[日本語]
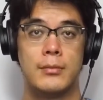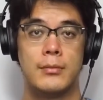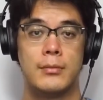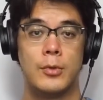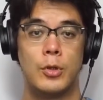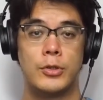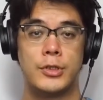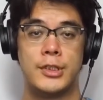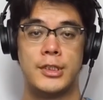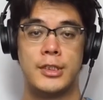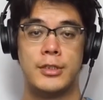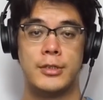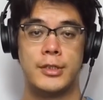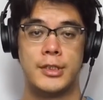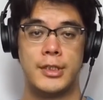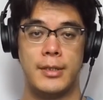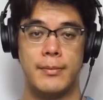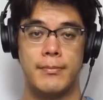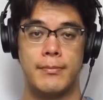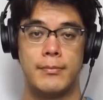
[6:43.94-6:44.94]
星
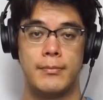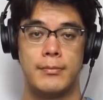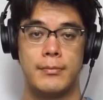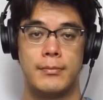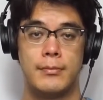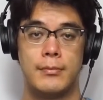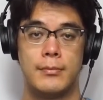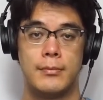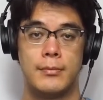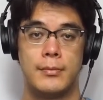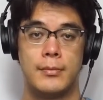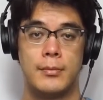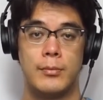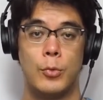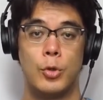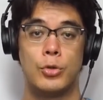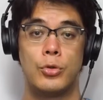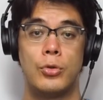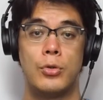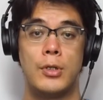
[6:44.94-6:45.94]
印。
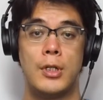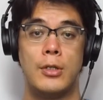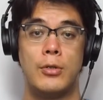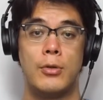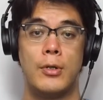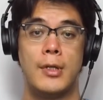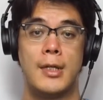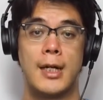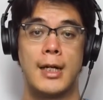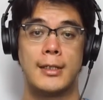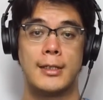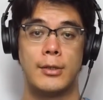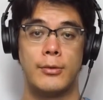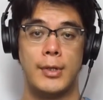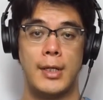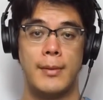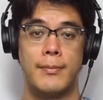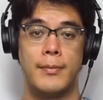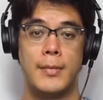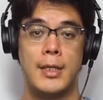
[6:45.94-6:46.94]
元織宣長と
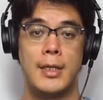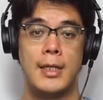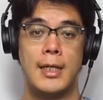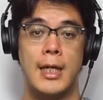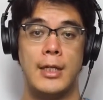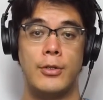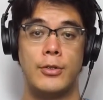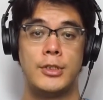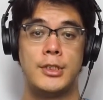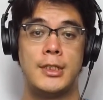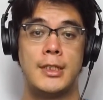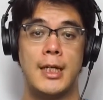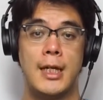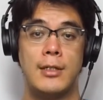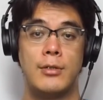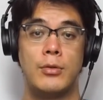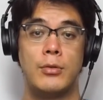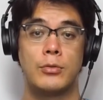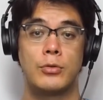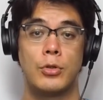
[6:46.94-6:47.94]
は、江戸時代
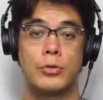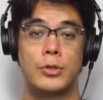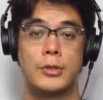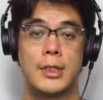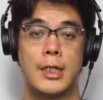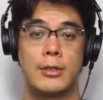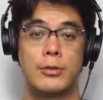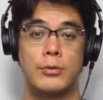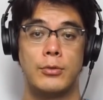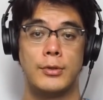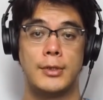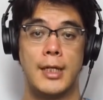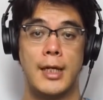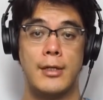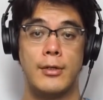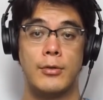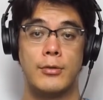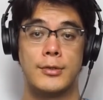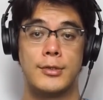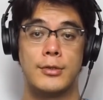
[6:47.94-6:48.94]
の国学を
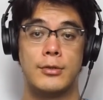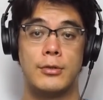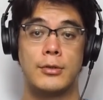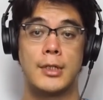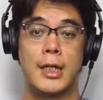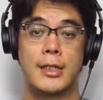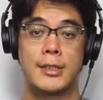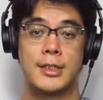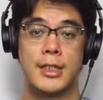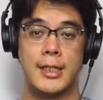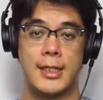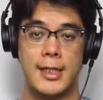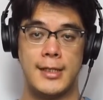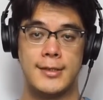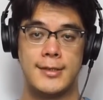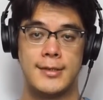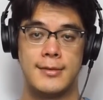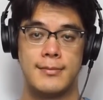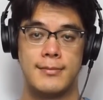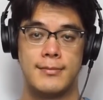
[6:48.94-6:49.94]
代表する学者で
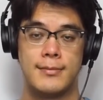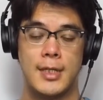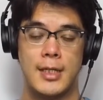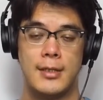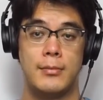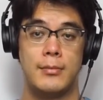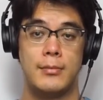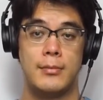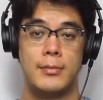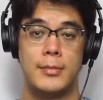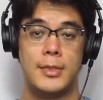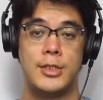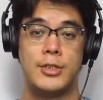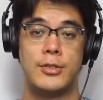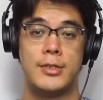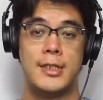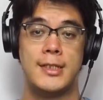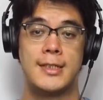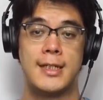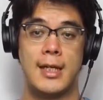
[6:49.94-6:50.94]
す。
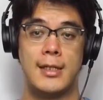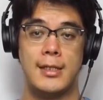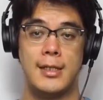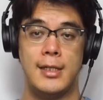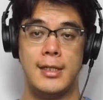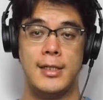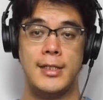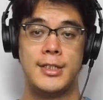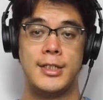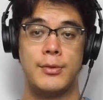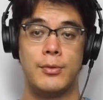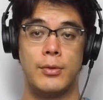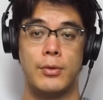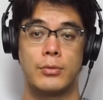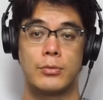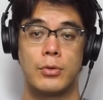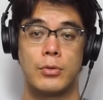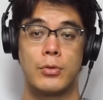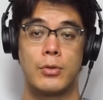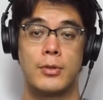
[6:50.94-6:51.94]
22歳に医師を
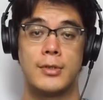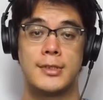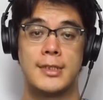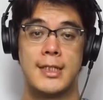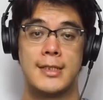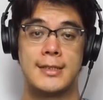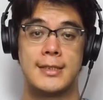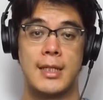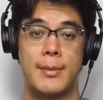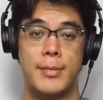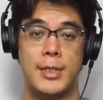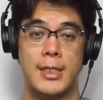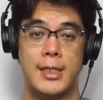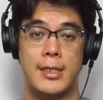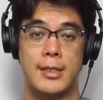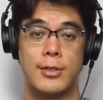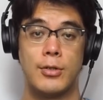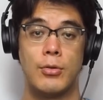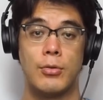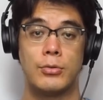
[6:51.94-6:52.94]
志すため
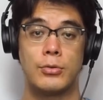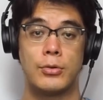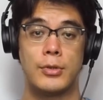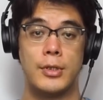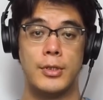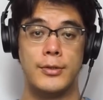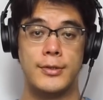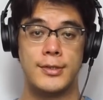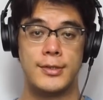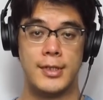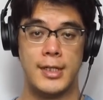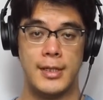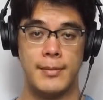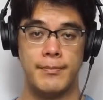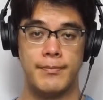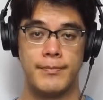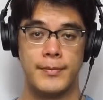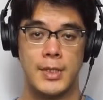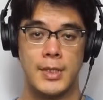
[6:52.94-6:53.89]
に京都に移り、